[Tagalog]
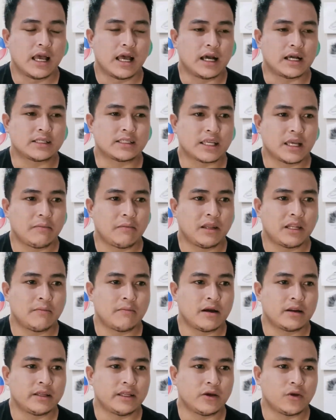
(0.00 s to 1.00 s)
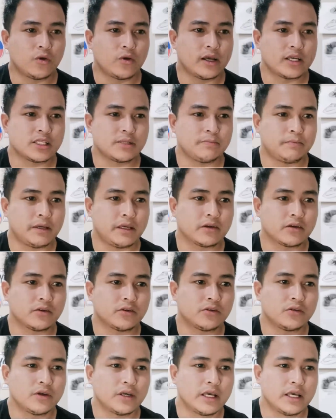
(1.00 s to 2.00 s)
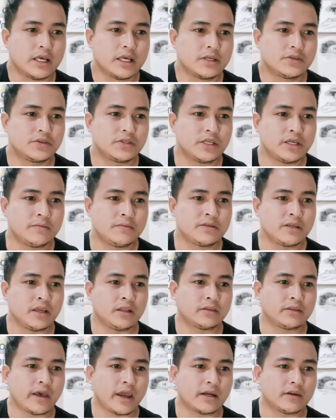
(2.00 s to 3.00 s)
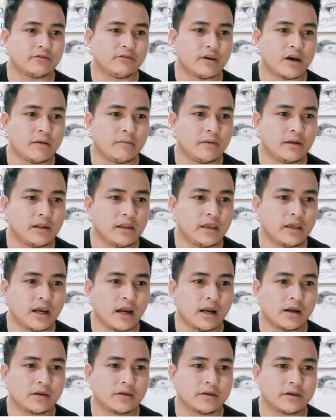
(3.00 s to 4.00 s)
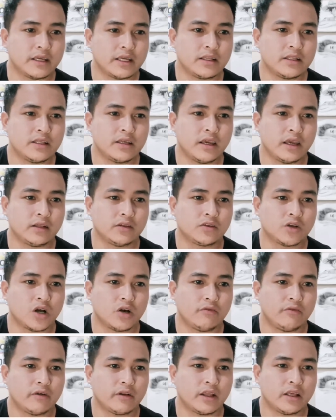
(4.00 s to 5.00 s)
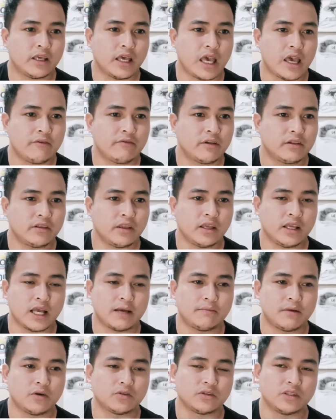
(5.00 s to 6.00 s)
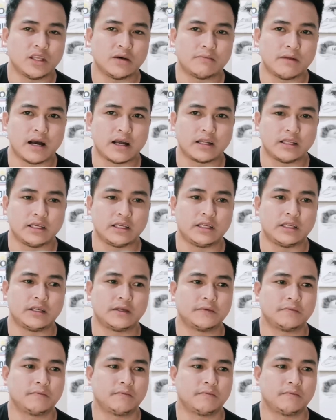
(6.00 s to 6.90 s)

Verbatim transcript: Ang sabi naman ni Nicolas Piro, Sim's entire family are greedy and covering everything about the money.